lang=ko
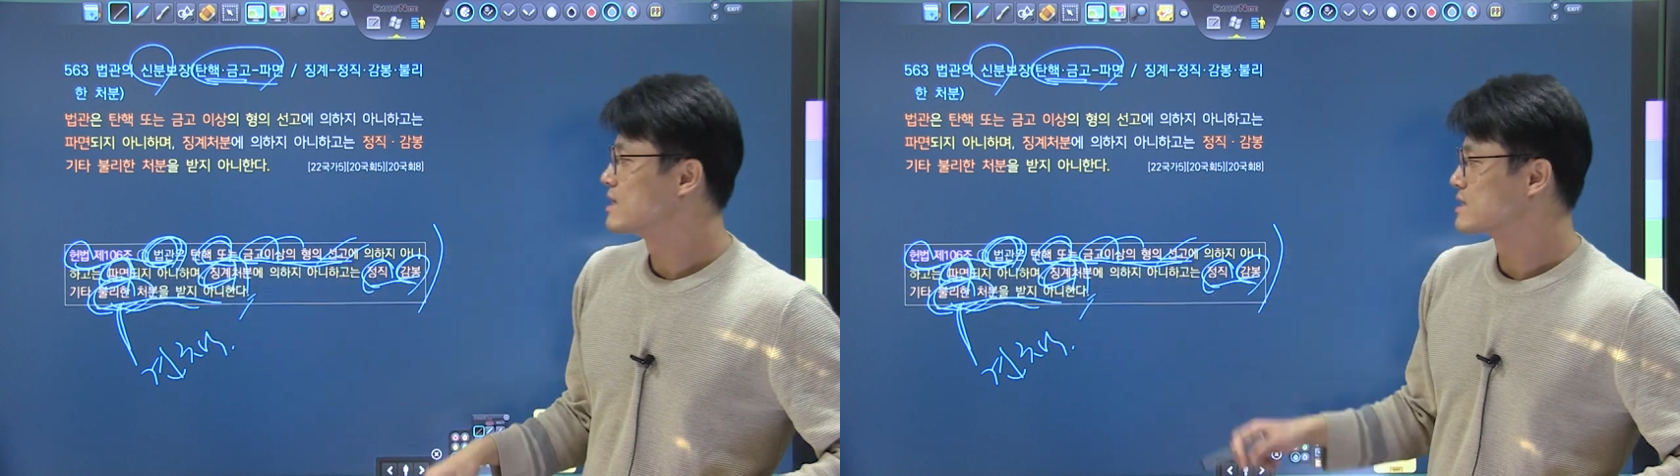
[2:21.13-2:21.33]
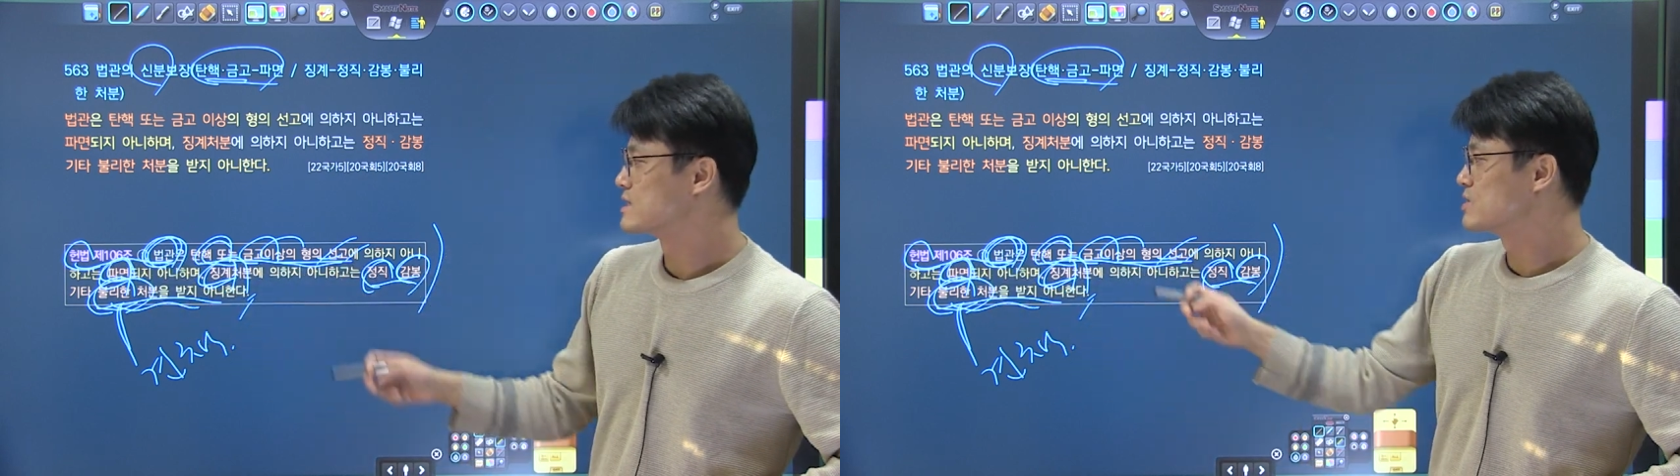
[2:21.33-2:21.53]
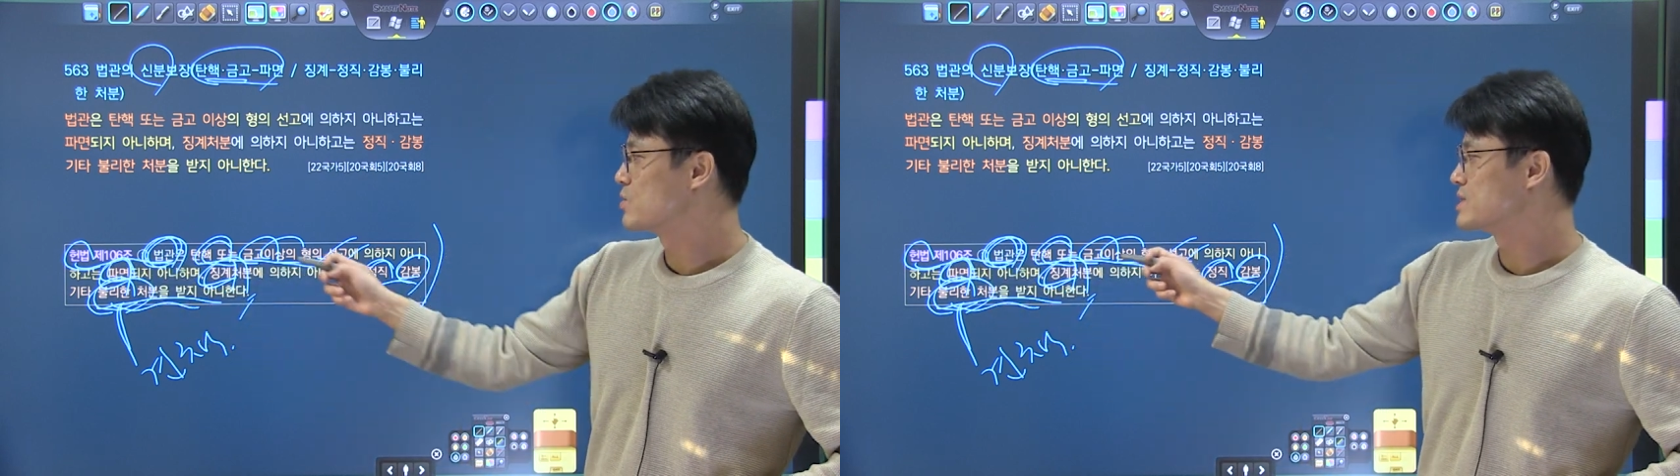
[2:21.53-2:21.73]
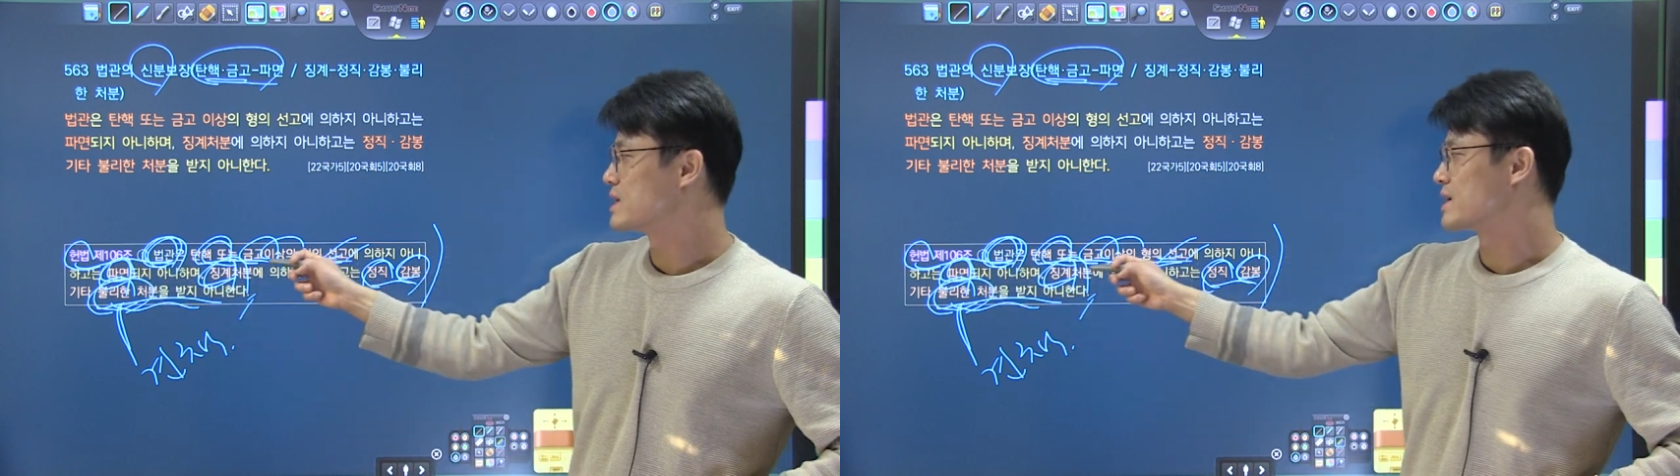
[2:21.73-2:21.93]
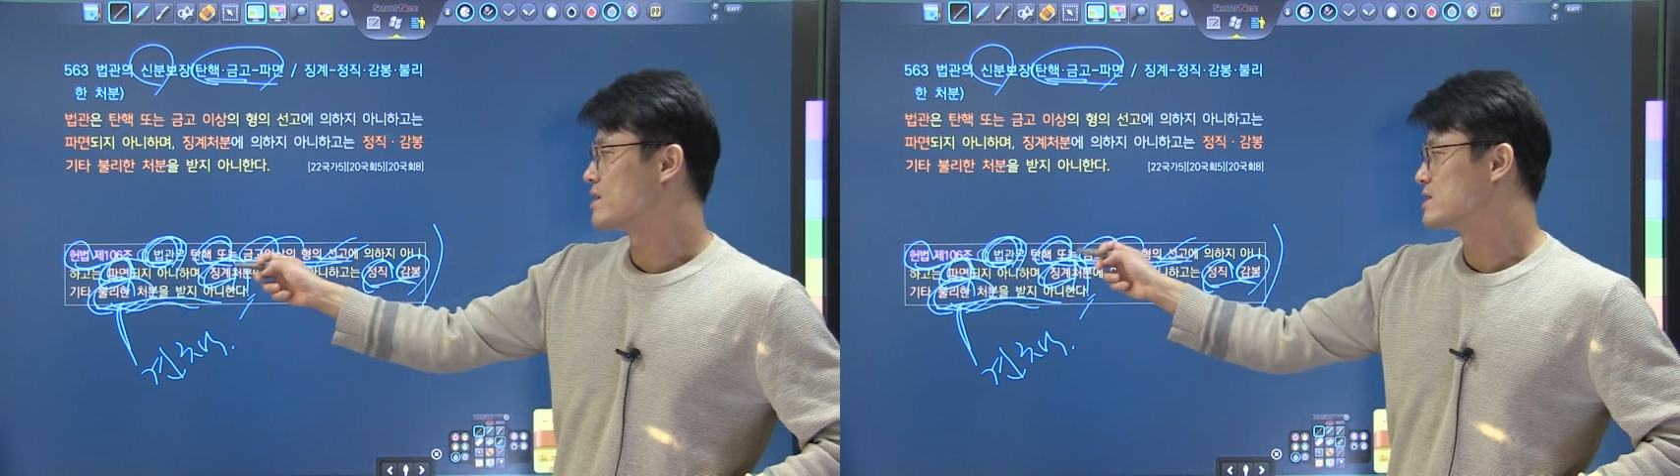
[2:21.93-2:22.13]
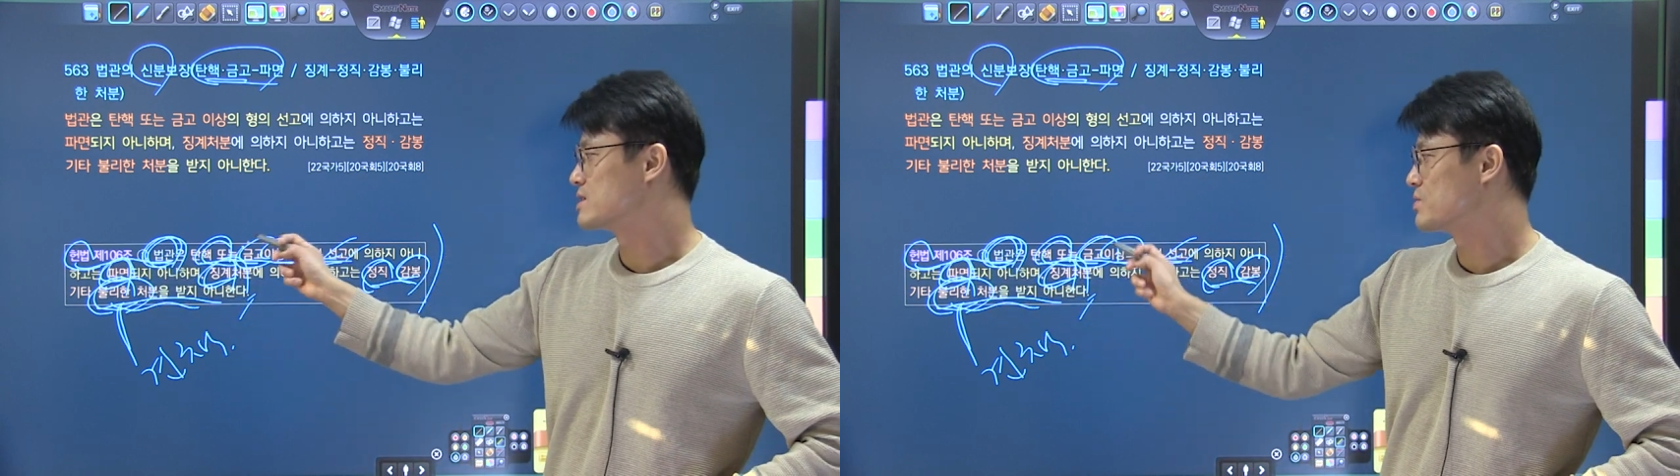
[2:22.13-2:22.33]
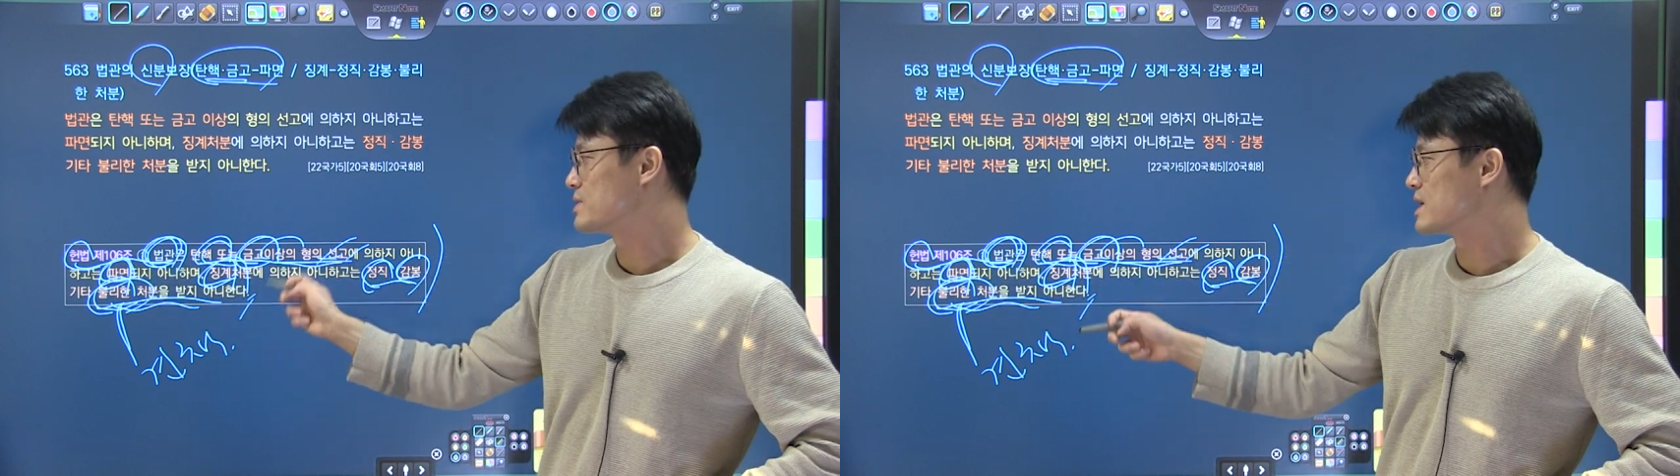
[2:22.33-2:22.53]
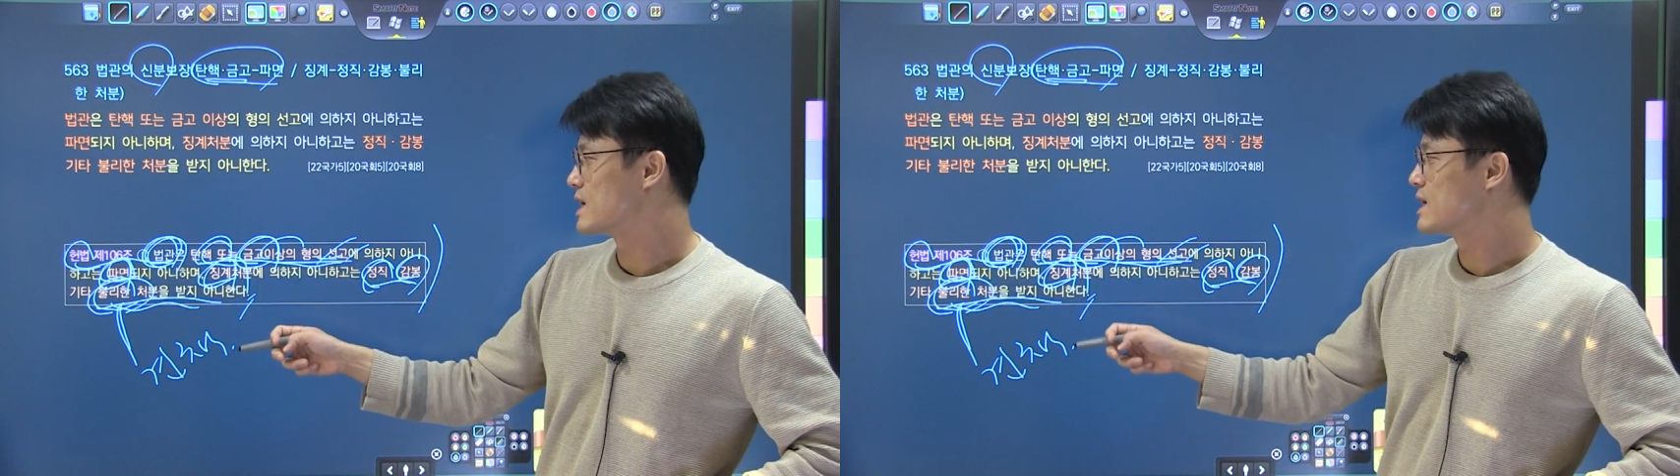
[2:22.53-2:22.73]
근거 이상이에요. 근거
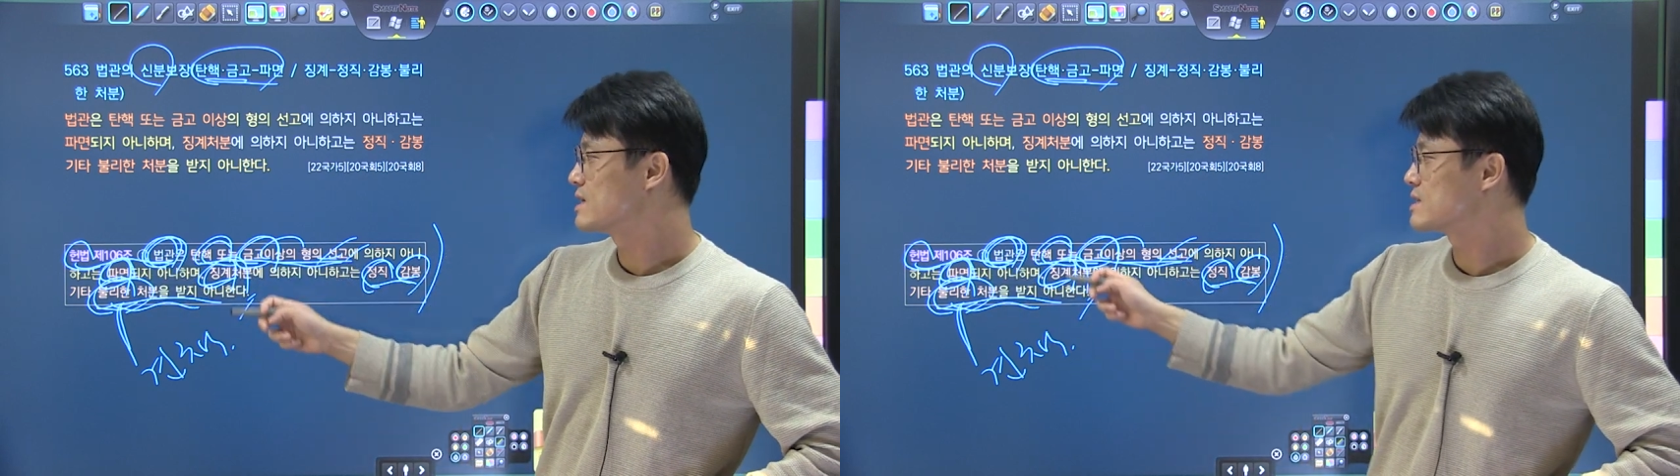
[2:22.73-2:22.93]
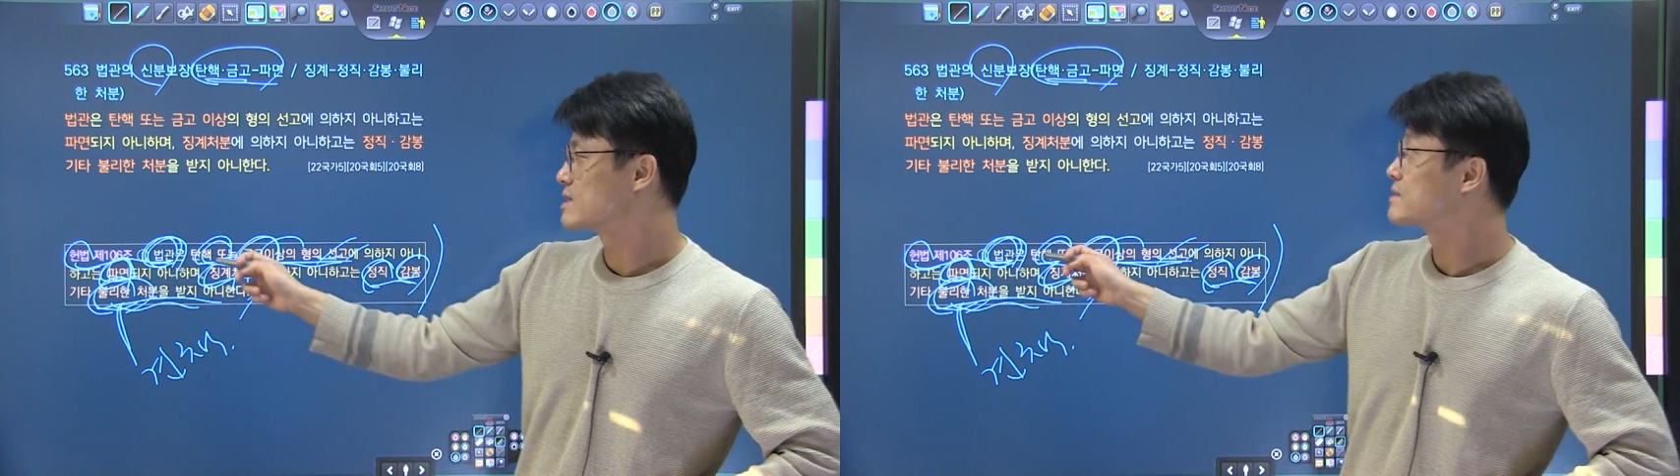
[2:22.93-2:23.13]
이상.